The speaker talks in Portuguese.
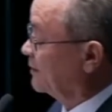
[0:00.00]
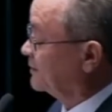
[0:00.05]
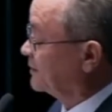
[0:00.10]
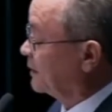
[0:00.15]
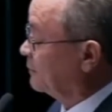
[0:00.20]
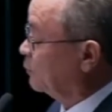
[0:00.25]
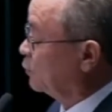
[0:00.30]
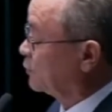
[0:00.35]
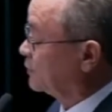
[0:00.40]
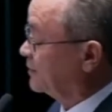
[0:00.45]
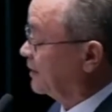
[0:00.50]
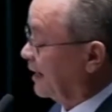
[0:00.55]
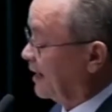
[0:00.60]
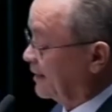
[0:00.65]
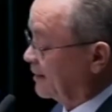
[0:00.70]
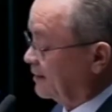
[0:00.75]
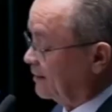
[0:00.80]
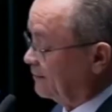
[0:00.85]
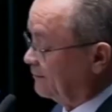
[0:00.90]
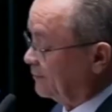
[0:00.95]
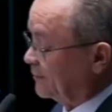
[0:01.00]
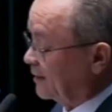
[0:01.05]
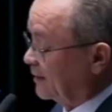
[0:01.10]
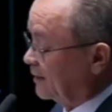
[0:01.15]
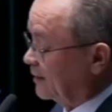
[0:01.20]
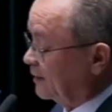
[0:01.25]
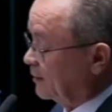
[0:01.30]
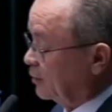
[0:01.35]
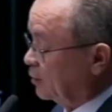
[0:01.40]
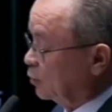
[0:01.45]
Tributária
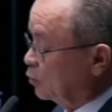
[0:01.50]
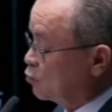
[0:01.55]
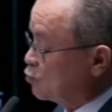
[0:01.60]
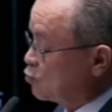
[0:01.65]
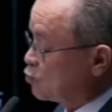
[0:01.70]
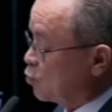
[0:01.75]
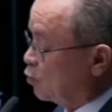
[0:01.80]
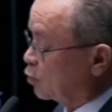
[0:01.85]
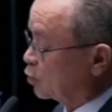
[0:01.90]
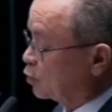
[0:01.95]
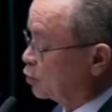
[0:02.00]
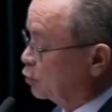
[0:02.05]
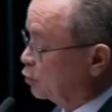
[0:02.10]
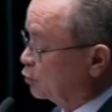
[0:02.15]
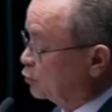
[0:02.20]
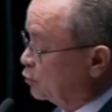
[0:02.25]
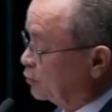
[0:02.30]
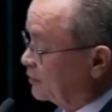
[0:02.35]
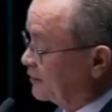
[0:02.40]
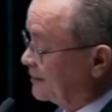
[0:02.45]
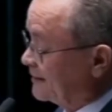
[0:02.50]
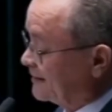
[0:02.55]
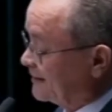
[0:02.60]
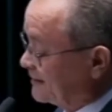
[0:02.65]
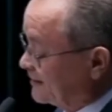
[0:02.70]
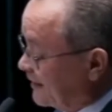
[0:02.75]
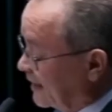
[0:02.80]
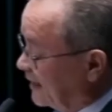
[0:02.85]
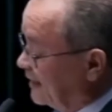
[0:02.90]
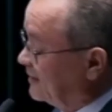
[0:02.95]
e um conjunto de
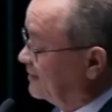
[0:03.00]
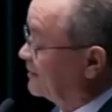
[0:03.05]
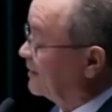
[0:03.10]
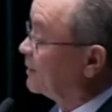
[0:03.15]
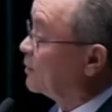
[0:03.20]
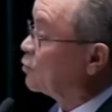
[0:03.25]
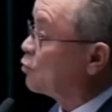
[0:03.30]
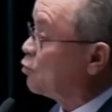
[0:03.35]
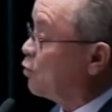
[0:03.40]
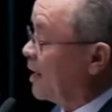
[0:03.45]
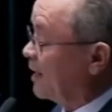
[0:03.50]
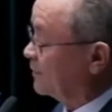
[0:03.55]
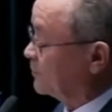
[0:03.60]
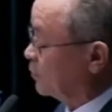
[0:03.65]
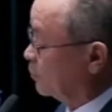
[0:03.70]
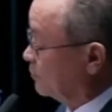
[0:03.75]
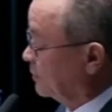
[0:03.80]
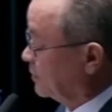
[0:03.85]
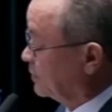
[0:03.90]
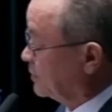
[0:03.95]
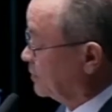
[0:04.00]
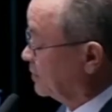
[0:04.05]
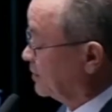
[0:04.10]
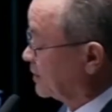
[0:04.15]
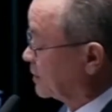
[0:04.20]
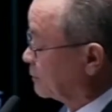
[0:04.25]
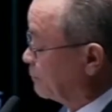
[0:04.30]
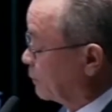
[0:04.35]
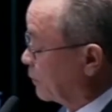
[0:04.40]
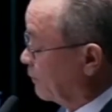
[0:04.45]
34
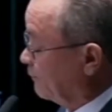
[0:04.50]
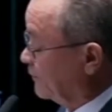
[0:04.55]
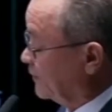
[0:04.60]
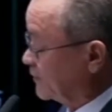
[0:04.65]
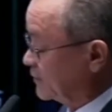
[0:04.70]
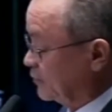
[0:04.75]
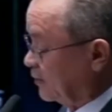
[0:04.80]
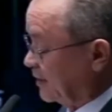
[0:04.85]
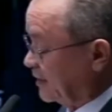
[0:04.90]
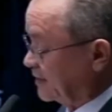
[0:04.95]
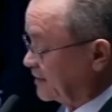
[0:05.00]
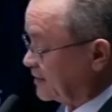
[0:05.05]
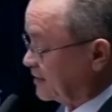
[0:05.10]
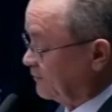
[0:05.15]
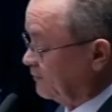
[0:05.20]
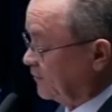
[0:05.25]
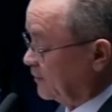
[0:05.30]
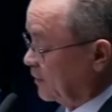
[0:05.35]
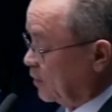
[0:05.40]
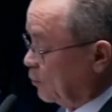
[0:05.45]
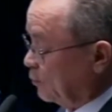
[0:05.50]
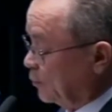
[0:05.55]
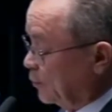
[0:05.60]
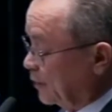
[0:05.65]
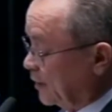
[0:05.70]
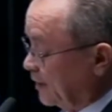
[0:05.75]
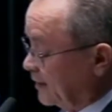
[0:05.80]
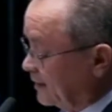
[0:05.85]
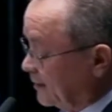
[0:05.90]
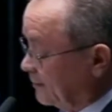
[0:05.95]
medidas provisórias que virão
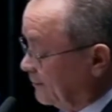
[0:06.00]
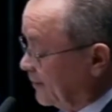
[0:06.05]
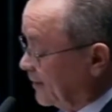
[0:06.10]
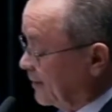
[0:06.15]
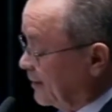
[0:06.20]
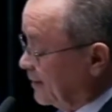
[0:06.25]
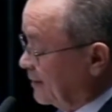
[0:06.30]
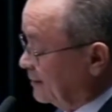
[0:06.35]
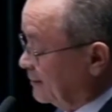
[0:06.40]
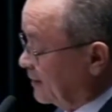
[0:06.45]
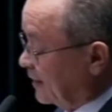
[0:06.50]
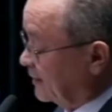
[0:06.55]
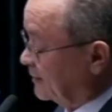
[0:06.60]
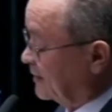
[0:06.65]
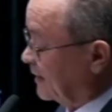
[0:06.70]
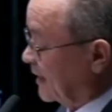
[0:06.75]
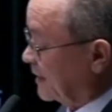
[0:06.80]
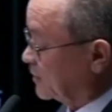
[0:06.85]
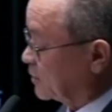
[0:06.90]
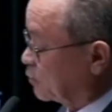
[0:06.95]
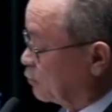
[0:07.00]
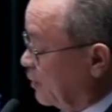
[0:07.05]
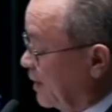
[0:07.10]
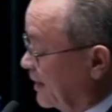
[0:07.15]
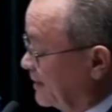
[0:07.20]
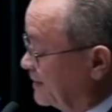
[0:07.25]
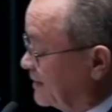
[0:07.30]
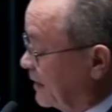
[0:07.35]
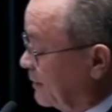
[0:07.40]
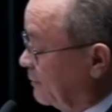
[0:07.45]
por aí, dentre as
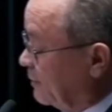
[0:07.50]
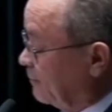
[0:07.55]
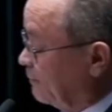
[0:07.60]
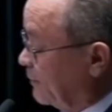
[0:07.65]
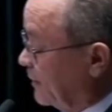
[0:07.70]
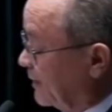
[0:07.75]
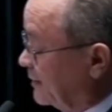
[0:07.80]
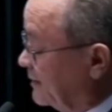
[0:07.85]
quais a MP